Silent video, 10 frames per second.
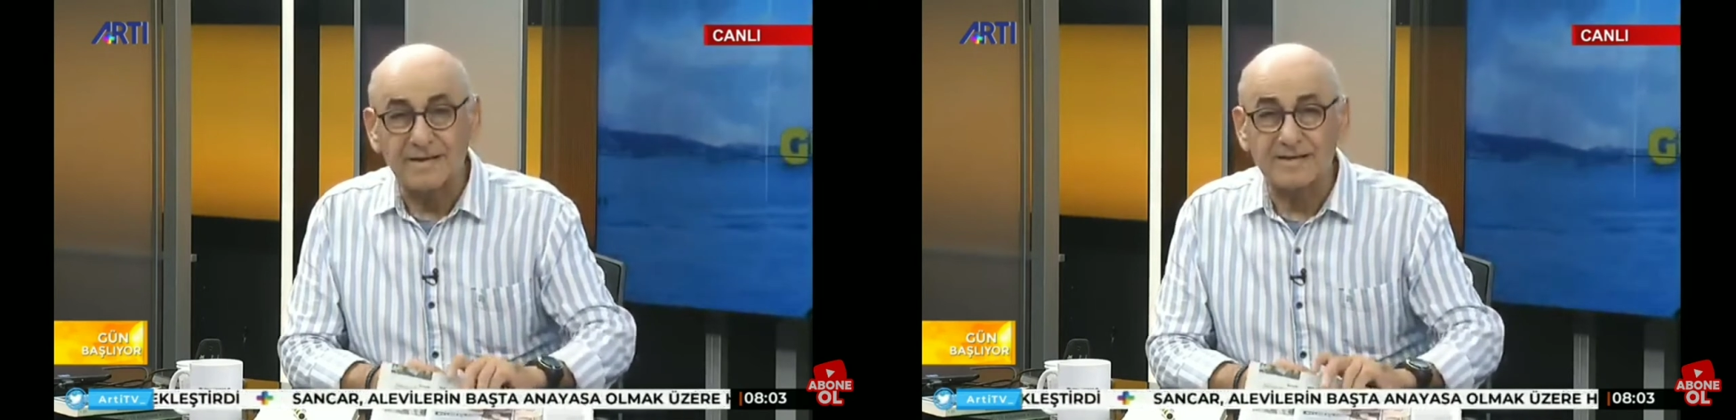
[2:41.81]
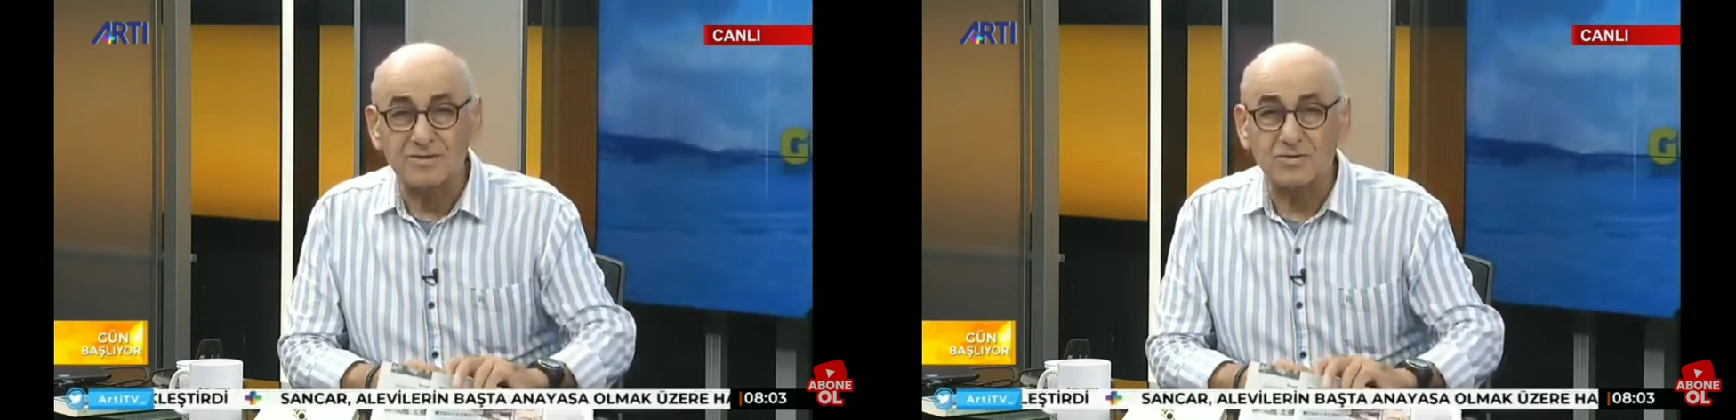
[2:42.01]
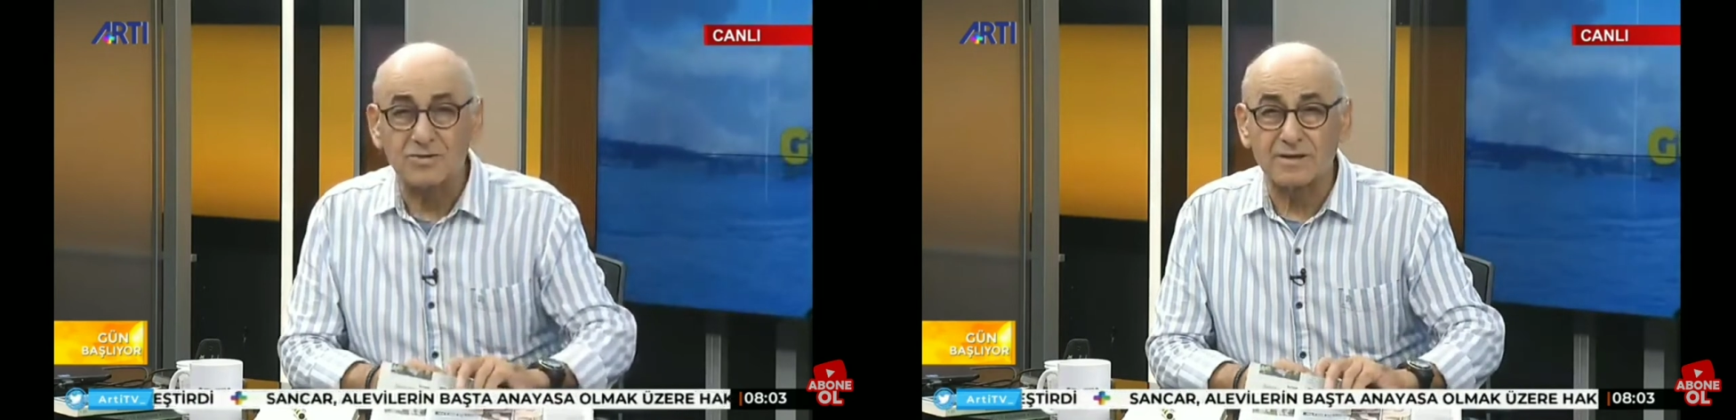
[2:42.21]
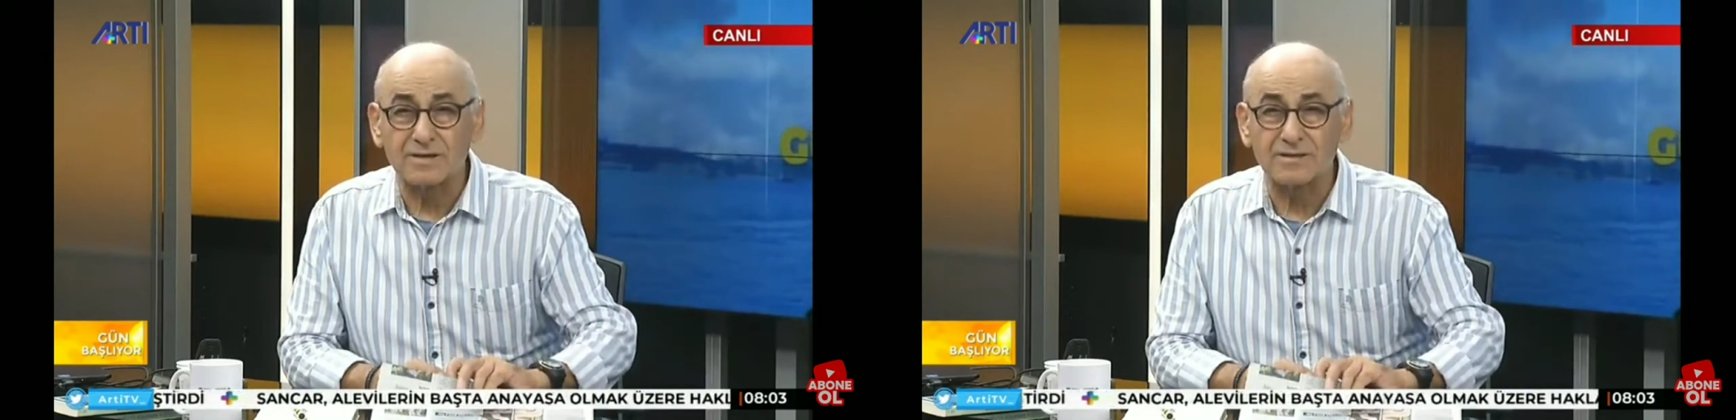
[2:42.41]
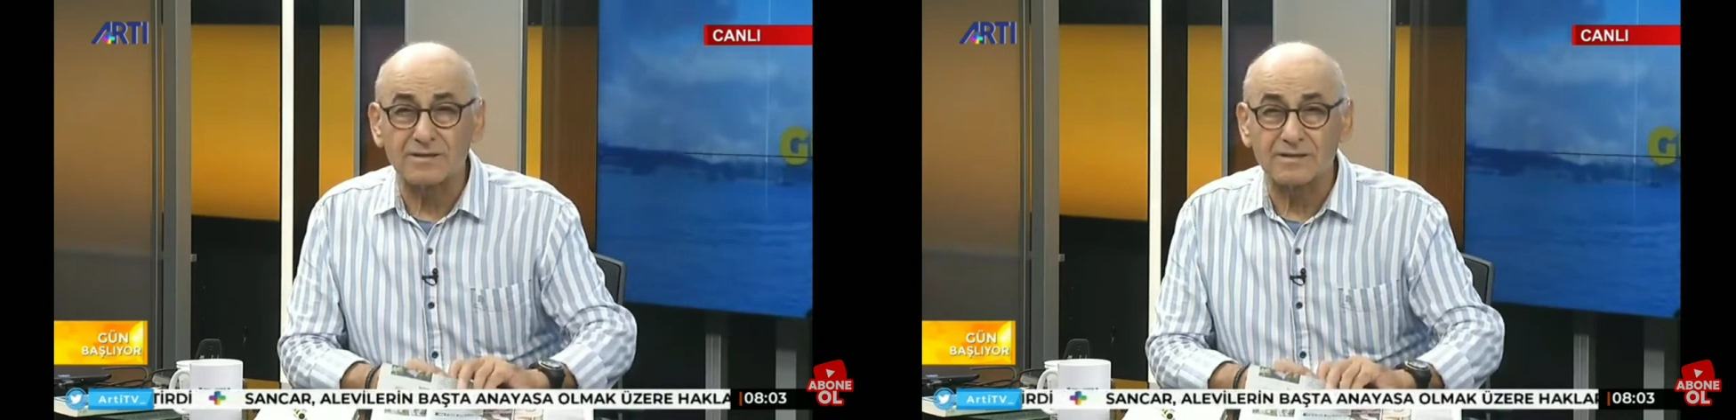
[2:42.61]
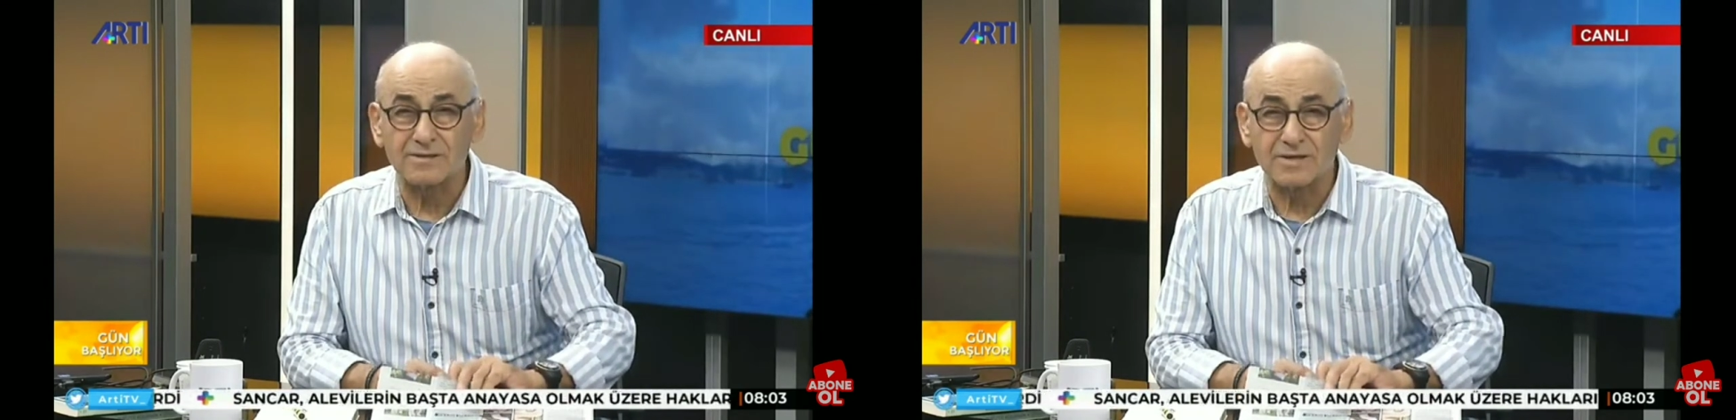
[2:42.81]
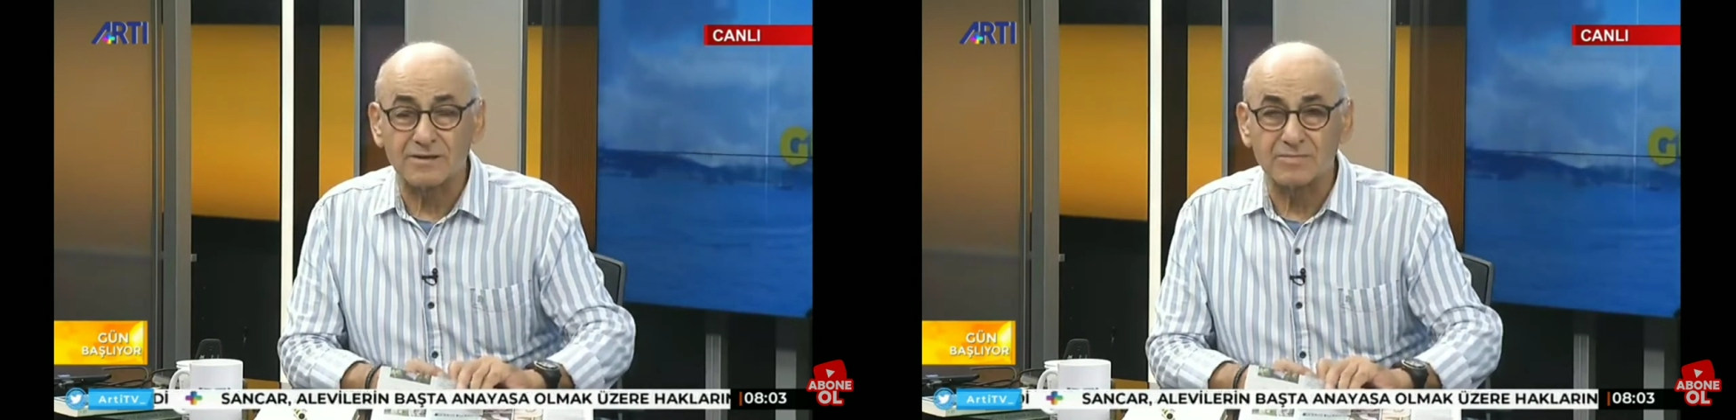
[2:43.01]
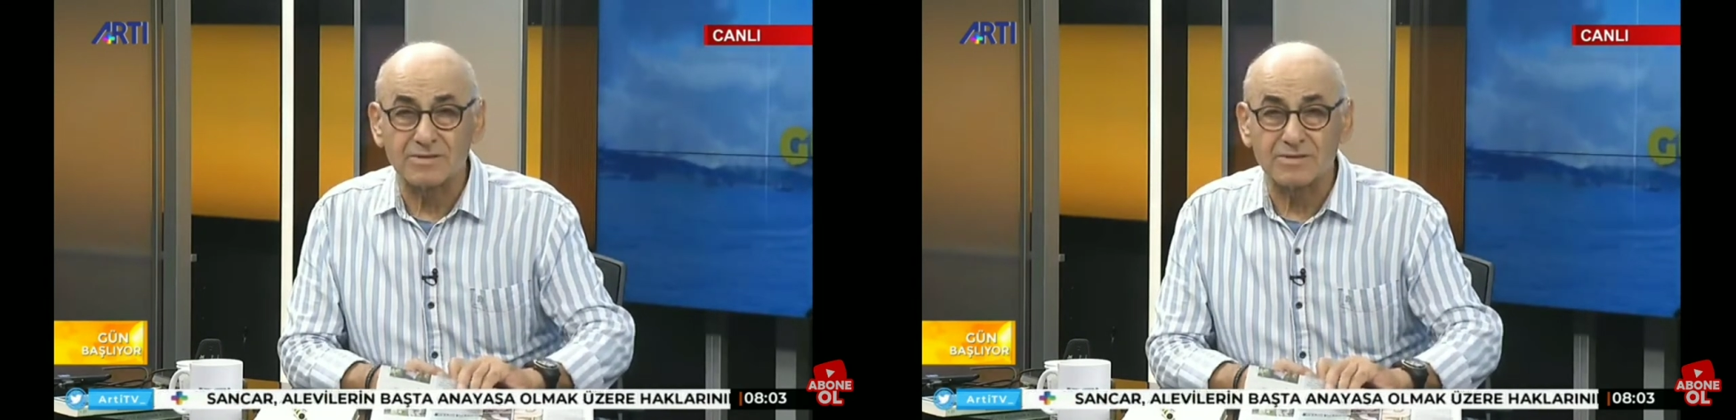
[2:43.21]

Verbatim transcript: sonra hatırlayacağımız,